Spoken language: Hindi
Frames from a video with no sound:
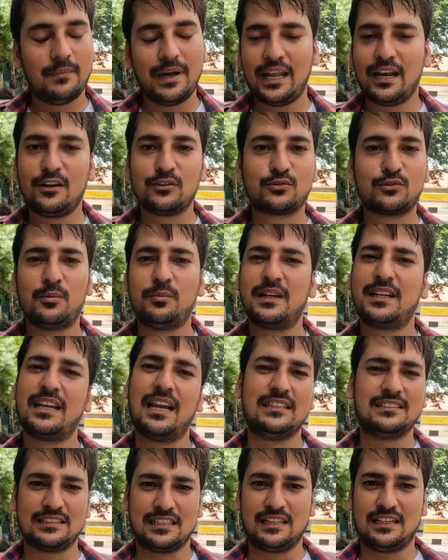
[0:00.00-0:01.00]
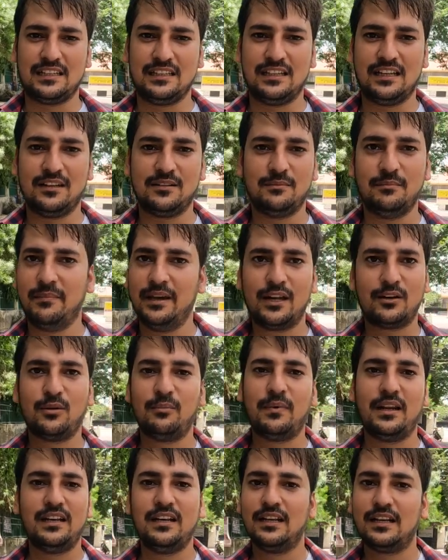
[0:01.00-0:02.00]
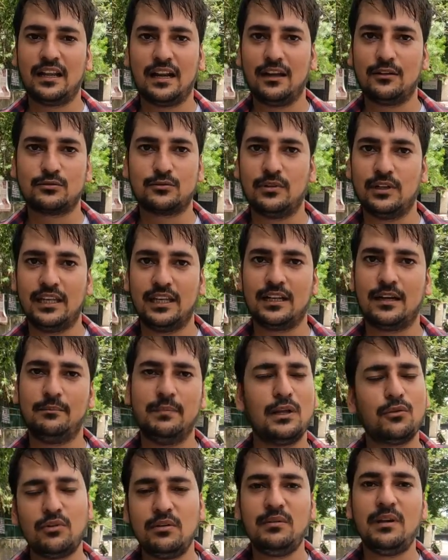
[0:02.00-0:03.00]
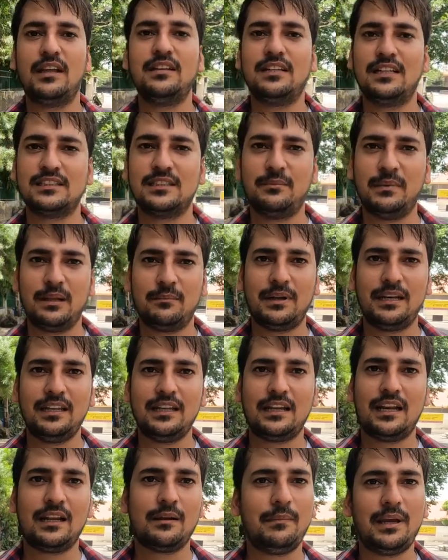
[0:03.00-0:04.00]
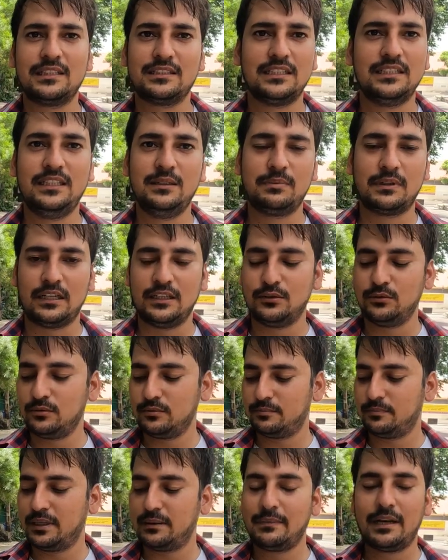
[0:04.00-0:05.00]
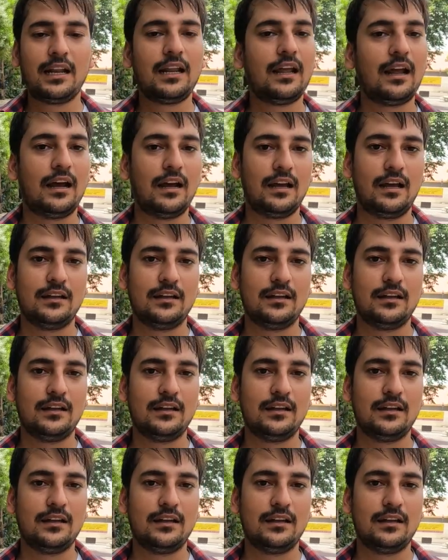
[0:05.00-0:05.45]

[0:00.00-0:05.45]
मैंने उसको फिर कैंसिल कर दिया मेरे को मन नहीं करा उसको लेने का बिल्कुल भी अंदर से मेरा मन नहीं करा कि मैं ऐसे नीब खरीदूँ फिर मैंने